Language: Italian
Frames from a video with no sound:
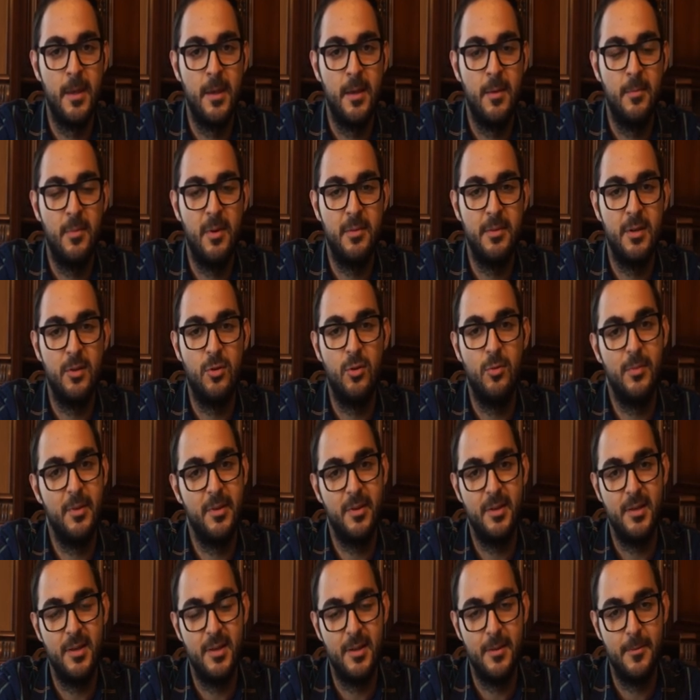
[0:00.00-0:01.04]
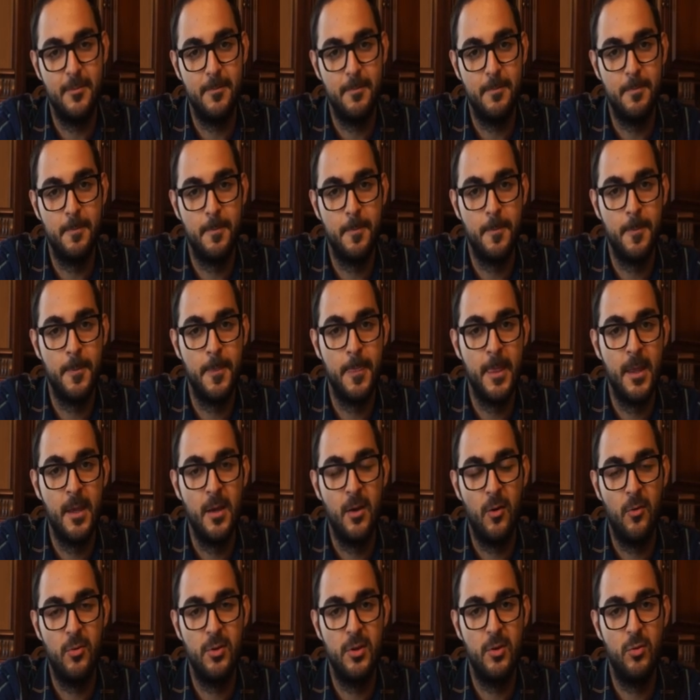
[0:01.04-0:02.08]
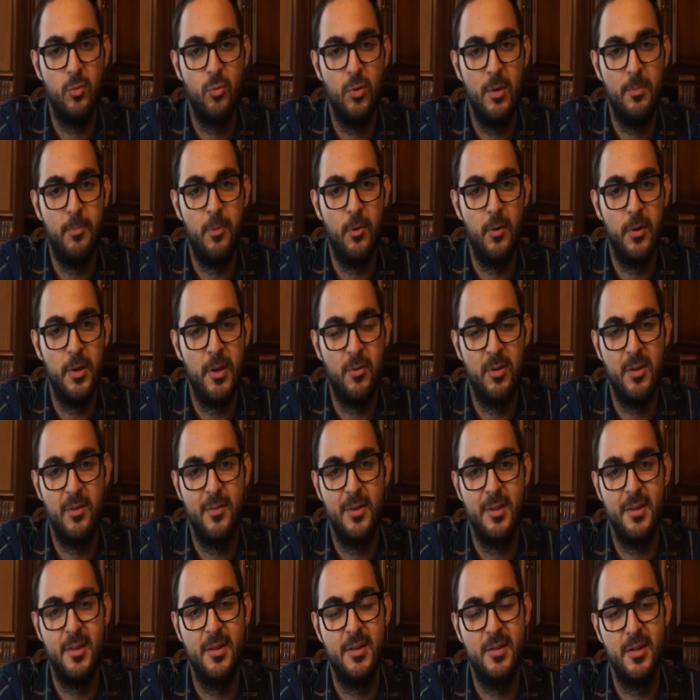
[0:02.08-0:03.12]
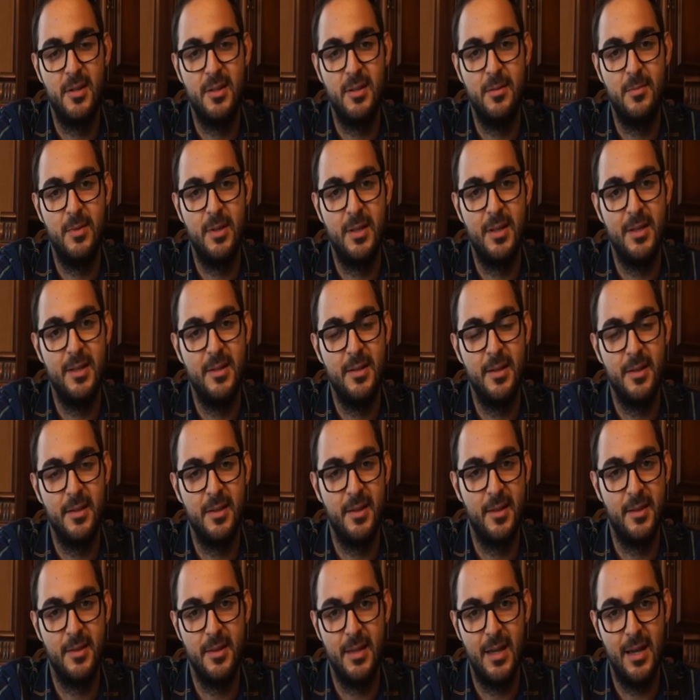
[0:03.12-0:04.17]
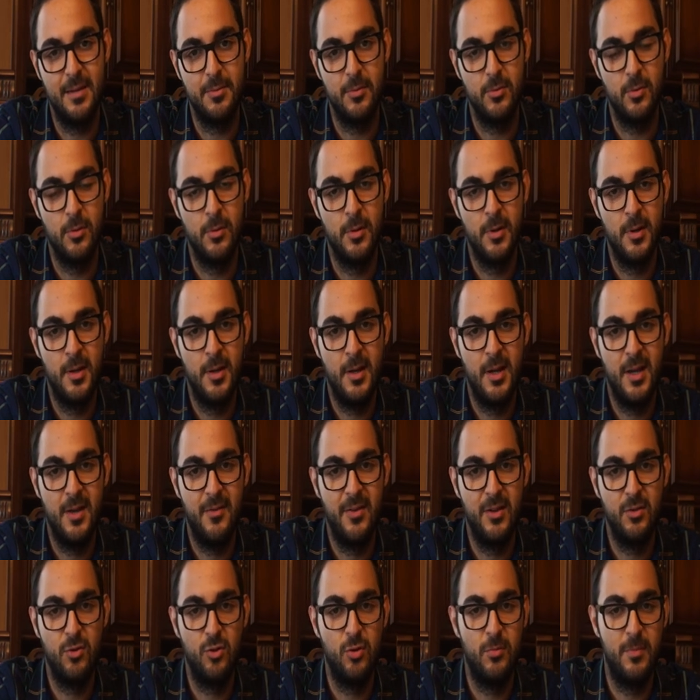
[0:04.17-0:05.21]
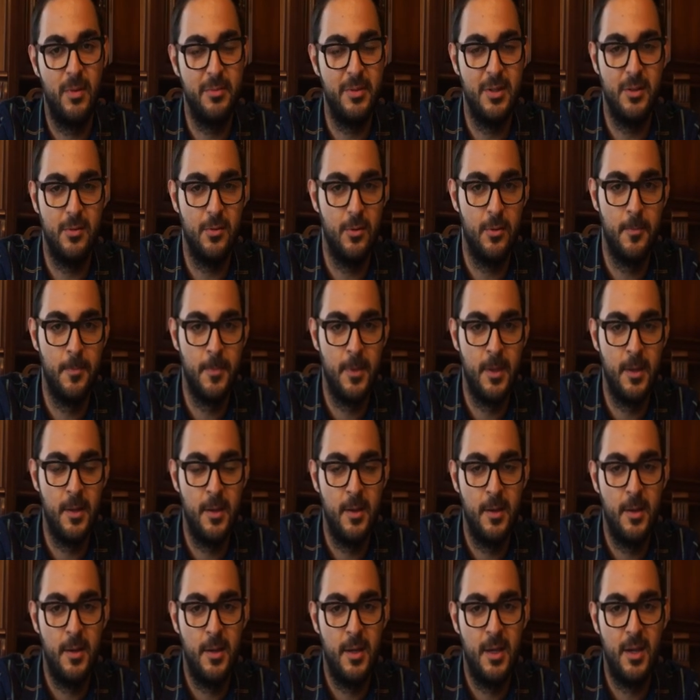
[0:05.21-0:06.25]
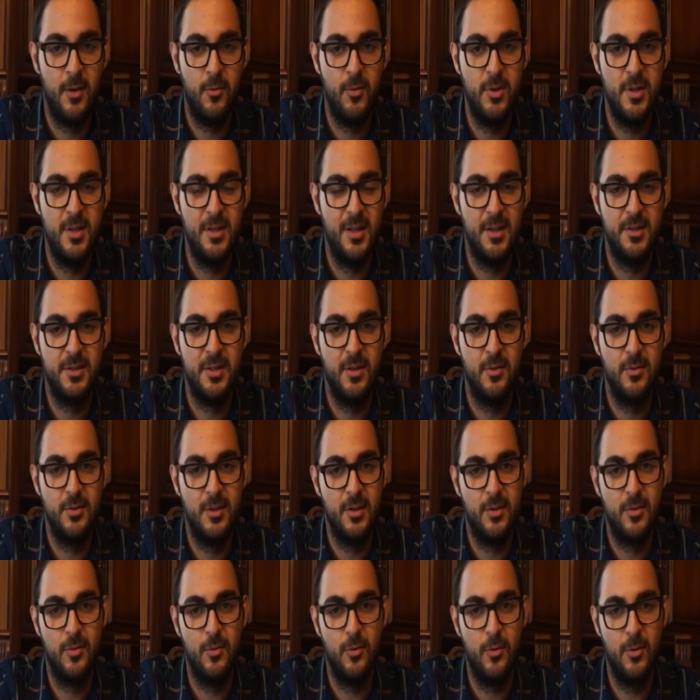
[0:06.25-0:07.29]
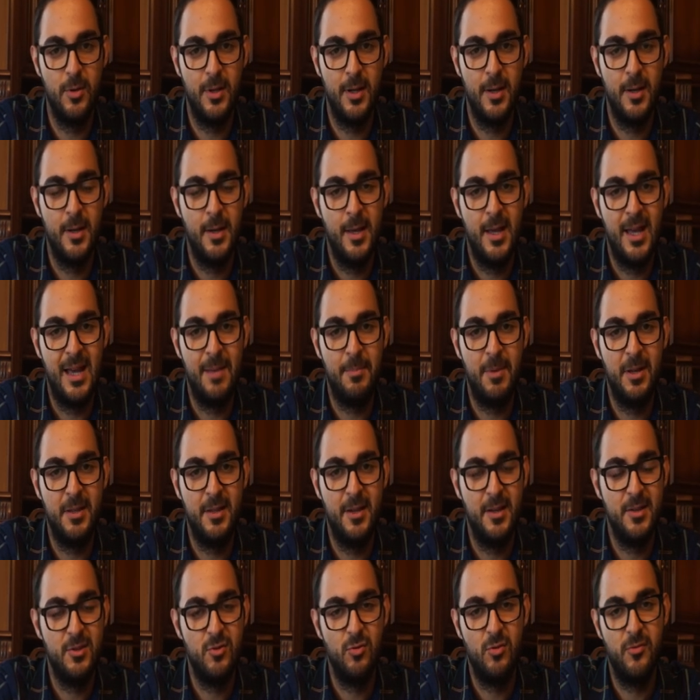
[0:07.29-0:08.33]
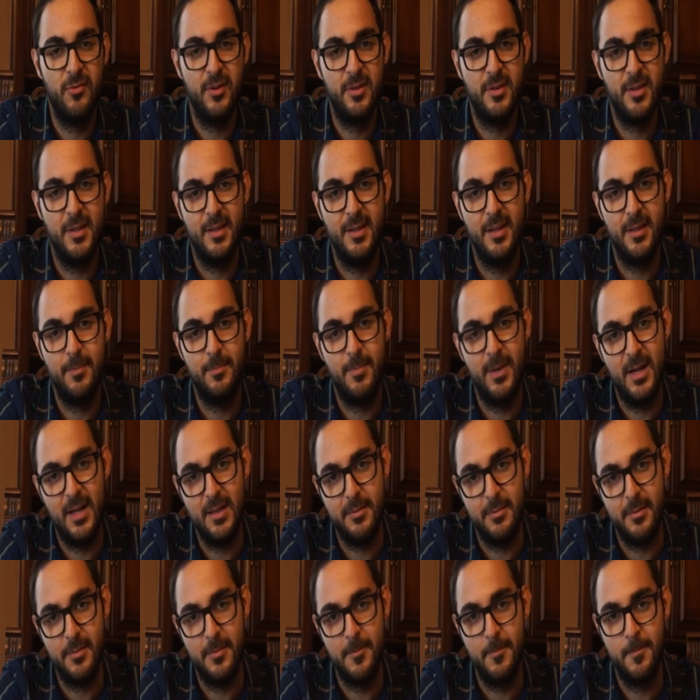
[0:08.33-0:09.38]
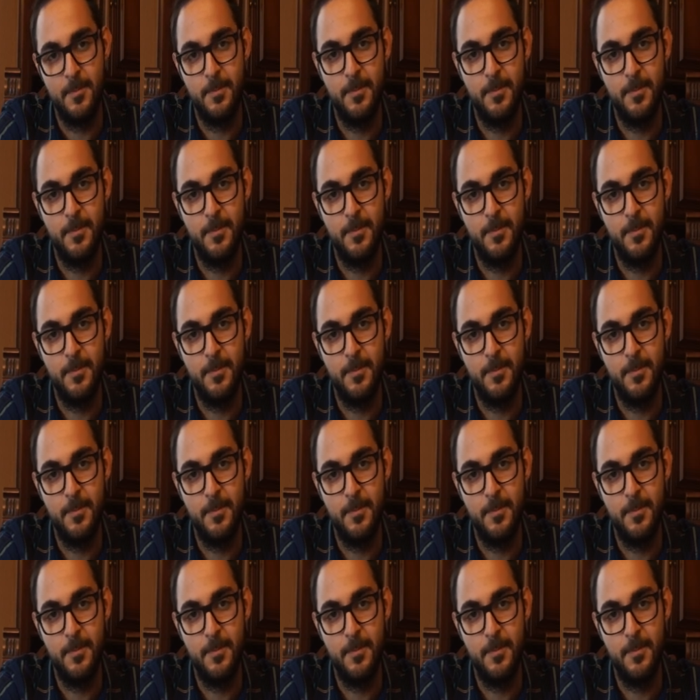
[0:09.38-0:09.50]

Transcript: Maria e Tommasina. Quelle due poi, quando aveva 16 anni Michelina, se ne andarono, avevano tuo marito, e quindi la lasciarono da sola a badare i cinque fratelli al padre.